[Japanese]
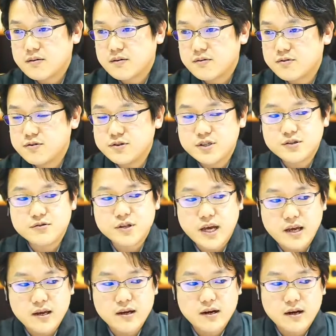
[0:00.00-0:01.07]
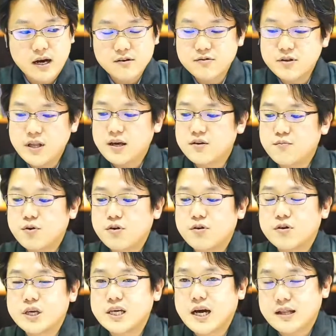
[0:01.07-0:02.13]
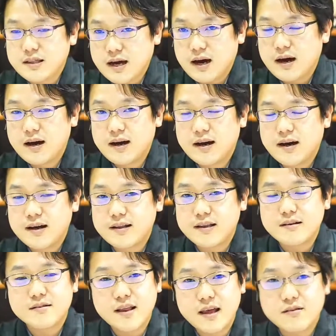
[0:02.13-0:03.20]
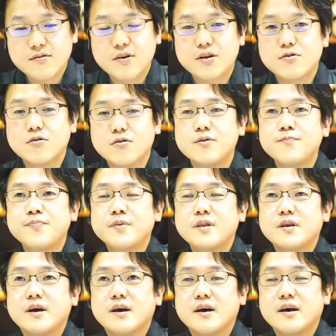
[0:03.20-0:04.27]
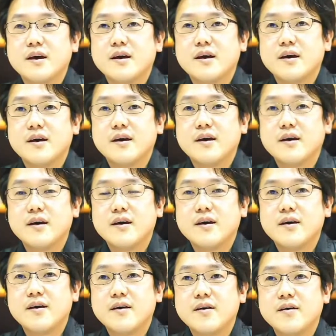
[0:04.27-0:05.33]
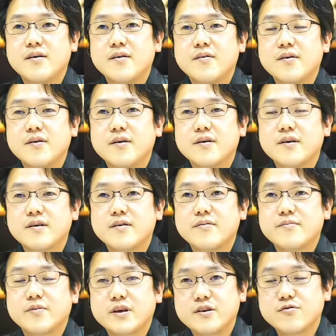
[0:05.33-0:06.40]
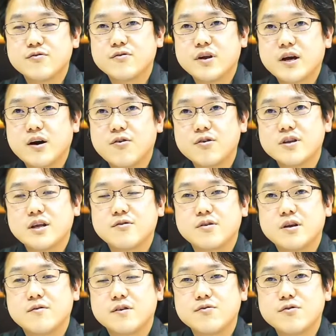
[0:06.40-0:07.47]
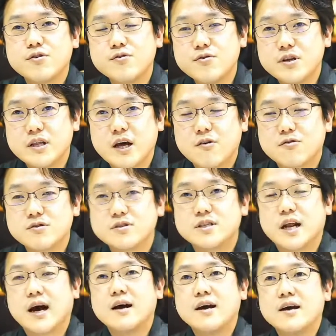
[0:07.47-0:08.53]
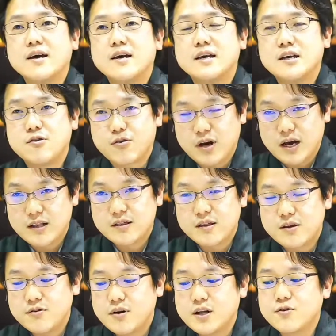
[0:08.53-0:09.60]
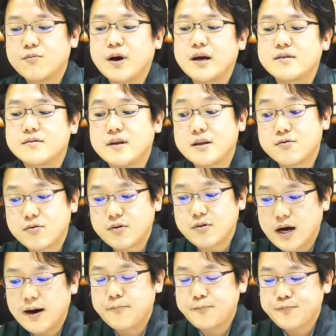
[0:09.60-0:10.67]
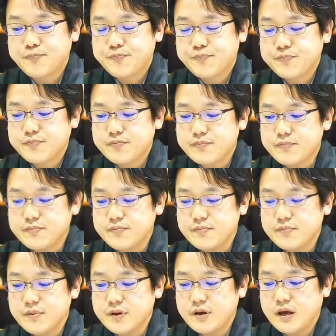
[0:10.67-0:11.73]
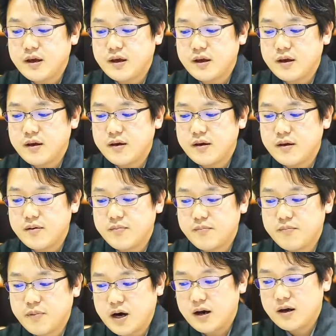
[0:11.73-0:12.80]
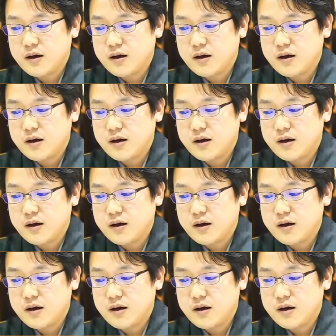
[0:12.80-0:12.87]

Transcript: 苦しくない楽な着物の着方ですね、それと、えー、着崩れが起きた時にはどういうふうに直したらいいのかっていうアドバイスだとか、えー、まあ、